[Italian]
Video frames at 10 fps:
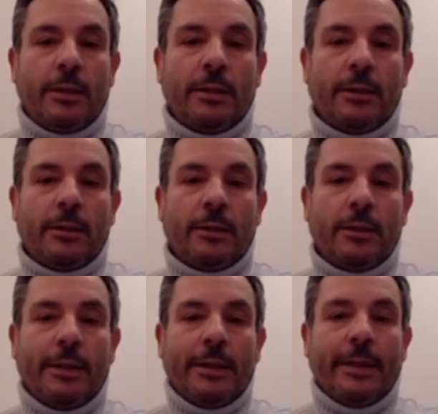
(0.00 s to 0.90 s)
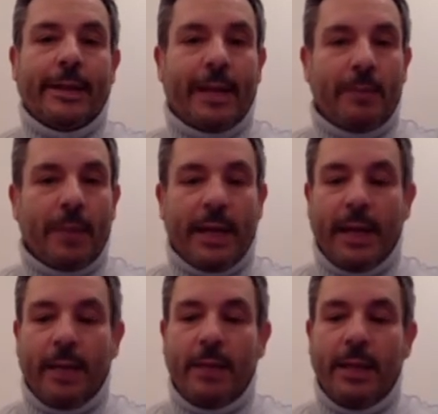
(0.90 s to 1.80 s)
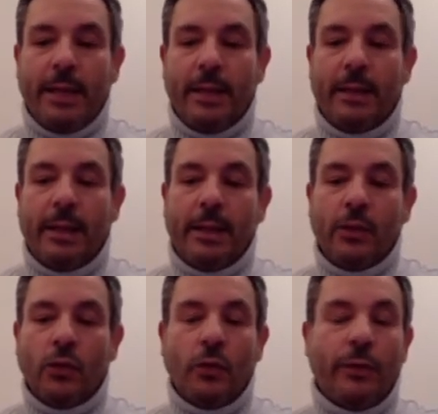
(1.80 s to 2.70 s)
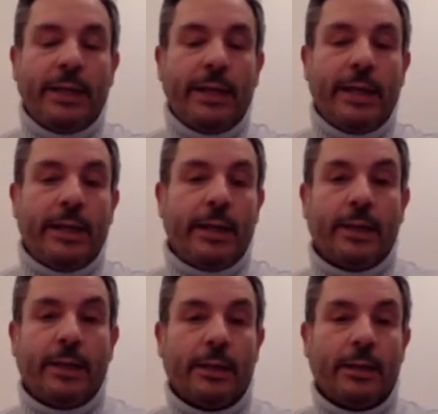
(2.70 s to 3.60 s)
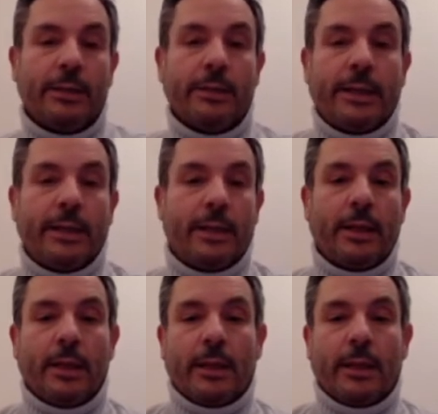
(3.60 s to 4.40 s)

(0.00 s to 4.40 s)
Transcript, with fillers: eh, l'irreparabile e dove ieri eh, dei,